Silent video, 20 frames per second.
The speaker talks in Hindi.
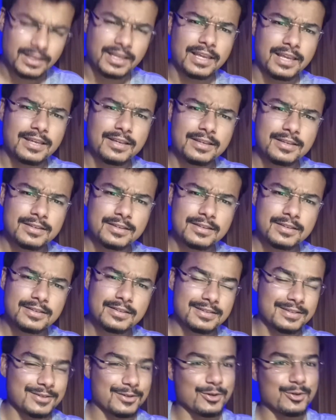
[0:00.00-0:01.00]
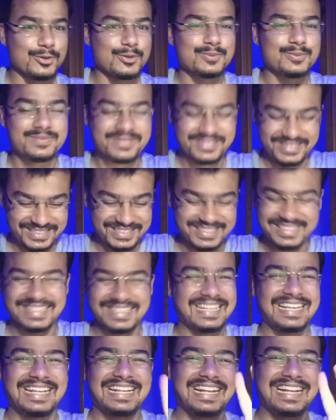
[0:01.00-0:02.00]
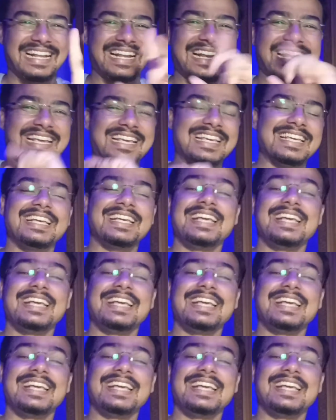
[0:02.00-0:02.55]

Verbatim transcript: केक ओ नहीं नहीं नहीं, नहीं।